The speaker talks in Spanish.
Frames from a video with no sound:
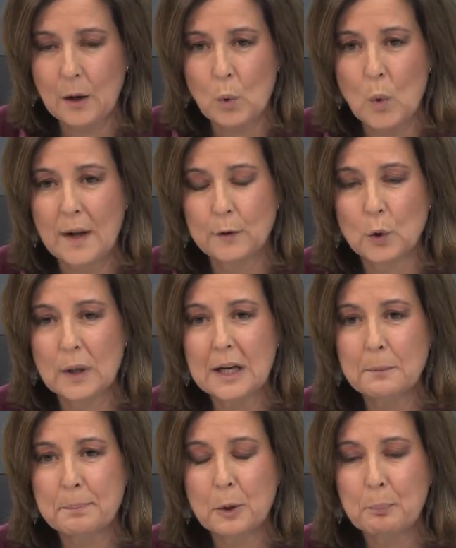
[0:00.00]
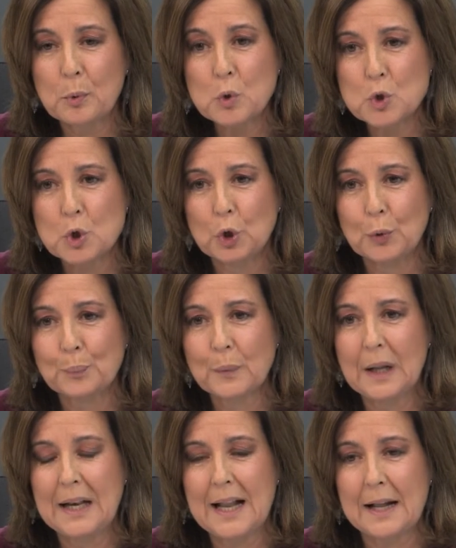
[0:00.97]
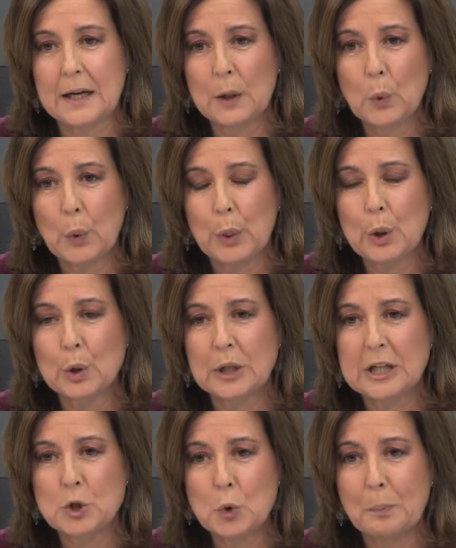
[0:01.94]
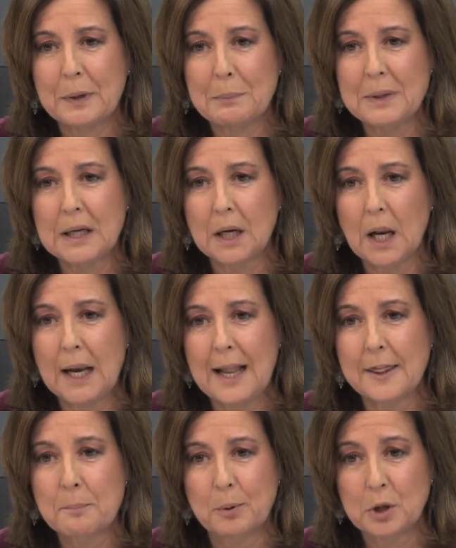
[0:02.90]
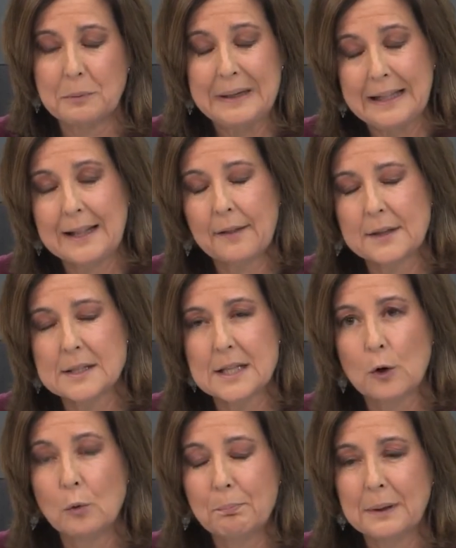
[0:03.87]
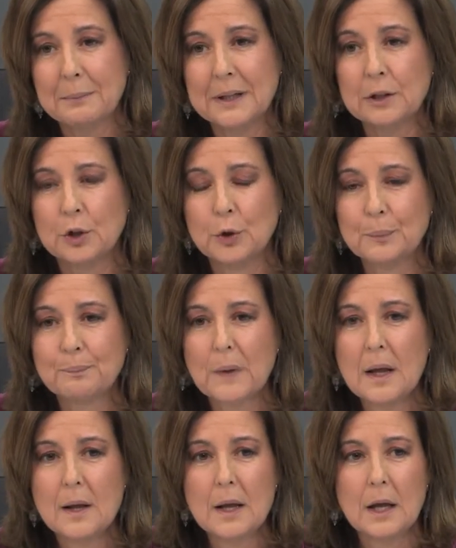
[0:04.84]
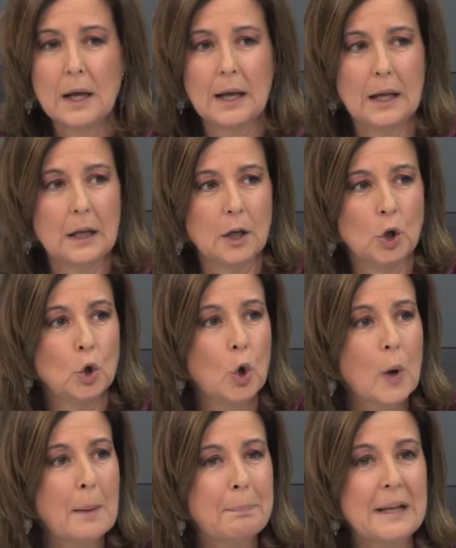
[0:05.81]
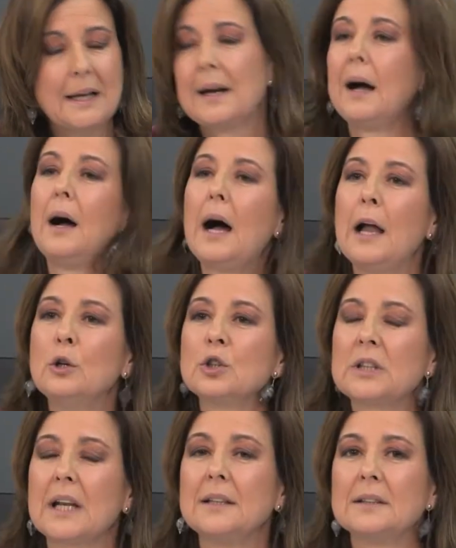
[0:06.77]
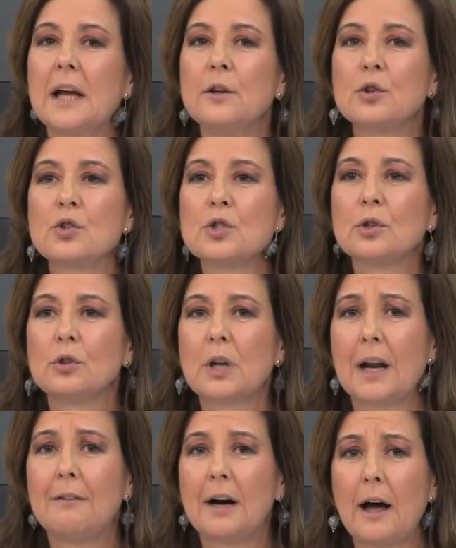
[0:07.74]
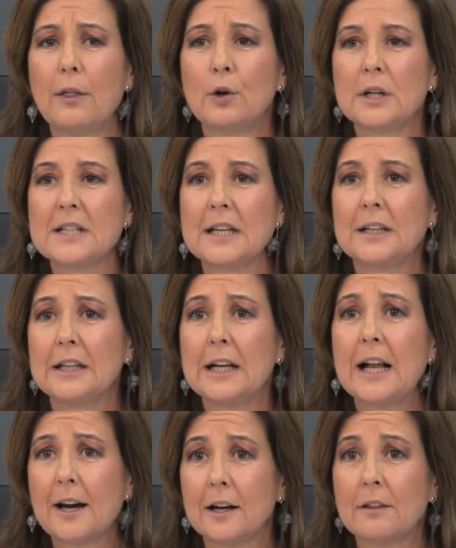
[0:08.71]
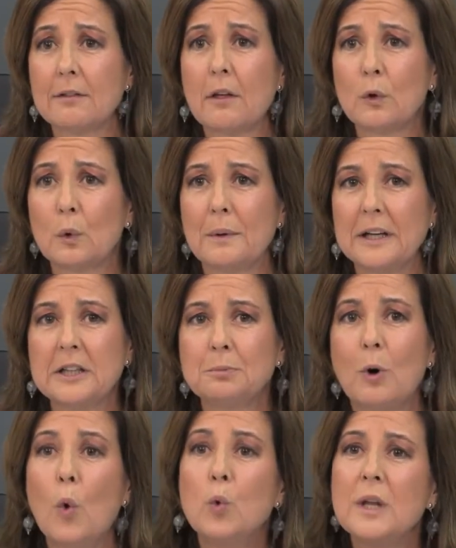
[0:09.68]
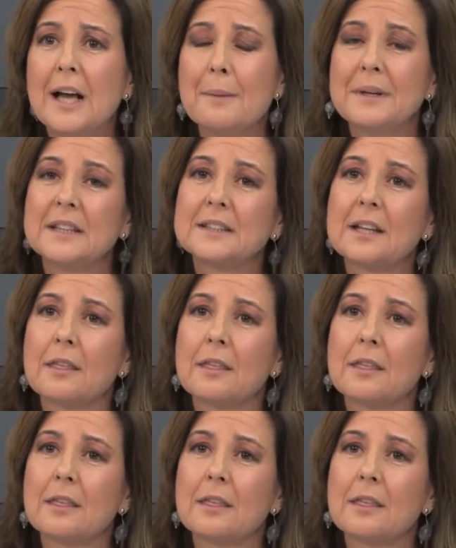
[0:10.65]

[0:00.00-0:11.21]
cuando él propuso la reducción y suprimir la disponibilidad, este complemento, no lo aplica a los 38 trabajadores que tiene la gerencia de urbanismo. Únicamente se